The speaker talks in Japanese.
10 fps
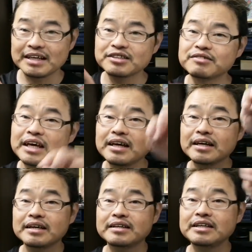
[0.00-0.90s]
一応ね、
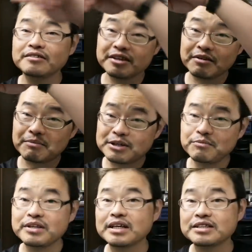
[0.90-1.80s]
リンクにはまあ
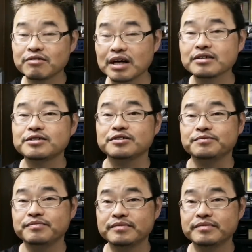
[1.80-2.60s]
弓デジの各種、